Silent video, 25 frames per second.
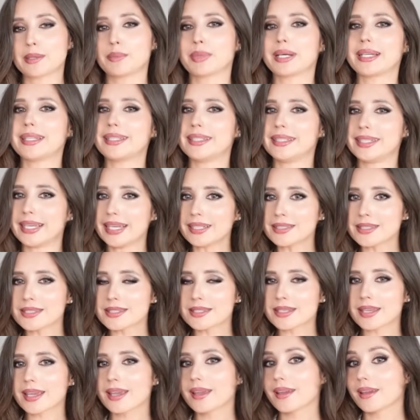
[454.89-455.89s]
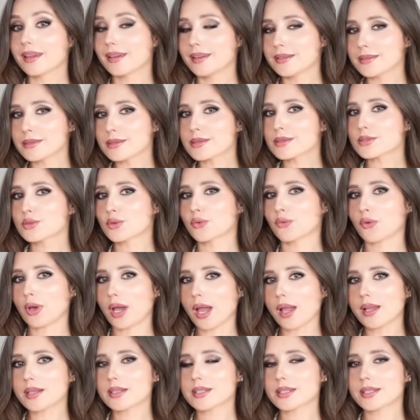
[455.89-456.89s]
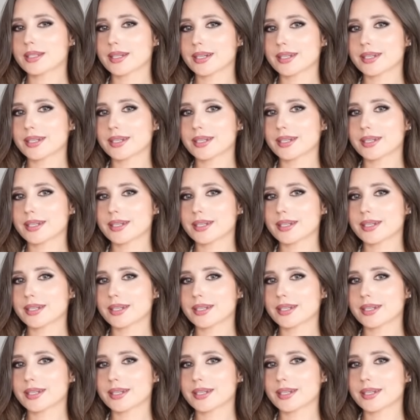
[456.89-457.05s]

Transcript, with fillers: Aber jetzt ist es soweit,